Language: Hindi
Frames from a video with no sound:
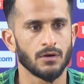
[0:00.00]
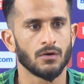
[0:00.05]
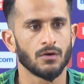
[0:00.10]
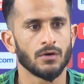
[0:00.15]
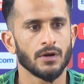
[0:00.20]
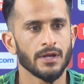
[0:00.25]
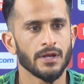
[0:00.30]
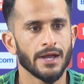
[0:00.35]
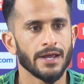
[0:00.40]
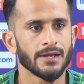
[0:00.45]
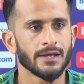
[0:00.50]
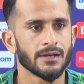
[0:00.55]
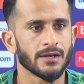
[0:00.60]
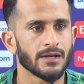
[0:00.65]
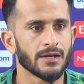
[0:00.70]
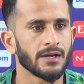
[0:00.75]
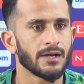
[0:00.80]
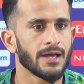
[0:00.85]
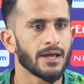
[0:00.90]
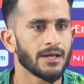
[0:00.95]
ओडीआई
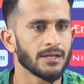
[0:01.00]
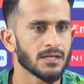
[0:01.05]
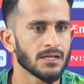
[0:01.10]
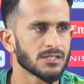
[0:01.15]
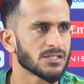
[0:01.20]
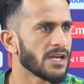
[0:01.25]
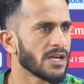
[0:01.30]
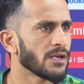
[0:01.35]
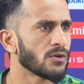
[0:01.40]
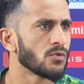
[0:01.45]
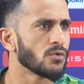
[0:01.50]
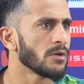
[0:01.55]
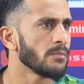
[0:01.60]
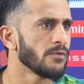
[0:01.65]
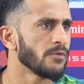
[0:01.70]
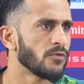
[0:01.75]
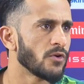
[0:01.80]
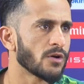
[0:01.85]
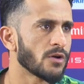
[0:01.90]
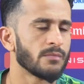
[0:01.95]
क्रिकेट है या चाहे कोई
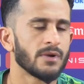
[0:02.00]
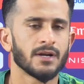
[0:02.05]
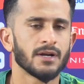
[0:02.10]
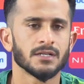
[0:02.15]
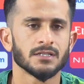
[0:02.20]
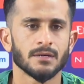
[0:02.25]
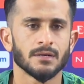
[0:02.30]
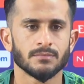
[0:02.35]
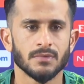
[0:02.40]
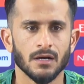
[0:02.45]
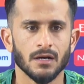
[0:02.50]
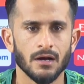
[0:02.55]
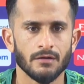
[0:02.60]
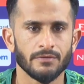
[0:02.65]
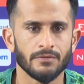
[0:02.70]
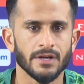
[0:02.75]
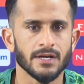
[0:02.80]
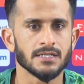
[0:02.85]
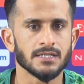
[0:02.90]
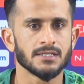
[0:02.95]
भी फॉर्मेट है जब तक आप
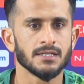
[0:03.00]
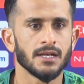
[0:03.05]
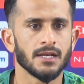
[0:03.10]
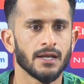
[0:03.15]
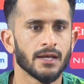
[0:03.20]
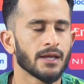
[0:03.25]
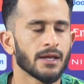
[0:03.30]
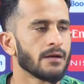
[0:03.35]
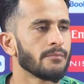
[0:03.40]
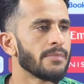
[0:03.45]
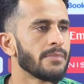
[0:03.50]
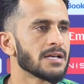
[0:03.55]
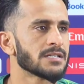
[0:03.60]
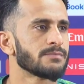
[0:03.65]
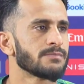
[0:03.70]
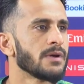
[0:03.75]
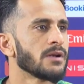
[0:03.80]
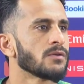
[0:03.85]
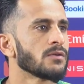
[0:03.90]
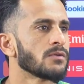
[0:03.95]
विकेट्स नहीं लेंगे आप
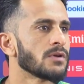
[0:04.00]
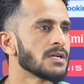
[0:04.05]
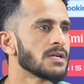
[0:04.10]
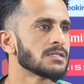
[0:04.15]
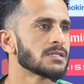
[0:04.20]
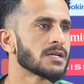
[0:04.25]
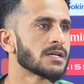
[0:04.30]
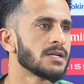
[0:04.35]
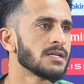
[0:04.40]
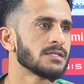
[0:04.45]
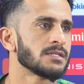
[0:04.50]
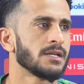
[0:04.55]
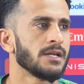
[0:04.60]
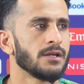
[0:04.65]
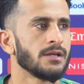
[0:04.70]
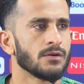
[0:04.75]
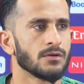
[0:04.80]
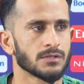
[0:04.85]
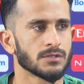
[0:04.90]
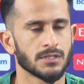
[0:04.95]
बैट्समैन को रन करने से
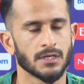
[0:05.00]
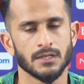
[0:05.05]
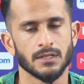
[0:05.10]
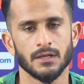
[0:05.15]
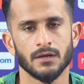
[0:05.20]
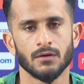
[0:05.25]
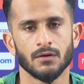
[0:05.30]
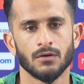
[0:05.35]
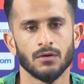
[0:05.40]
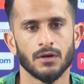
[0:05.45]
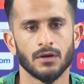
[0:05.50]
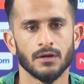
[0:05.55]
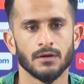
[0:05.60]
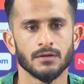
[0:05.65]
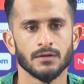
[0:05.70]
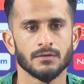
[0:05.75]
नहीं रोक सकते और